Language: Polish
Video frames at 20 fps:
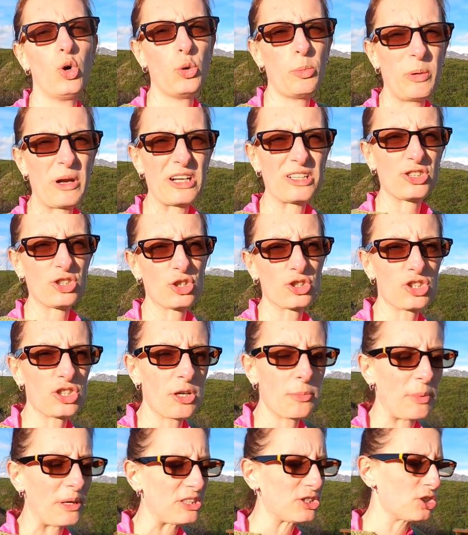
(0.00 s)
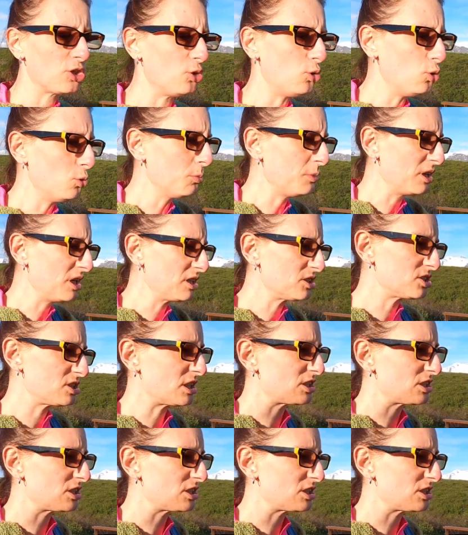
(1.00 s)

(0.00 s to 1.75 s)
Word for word: Ubrać to trzeba się umieć,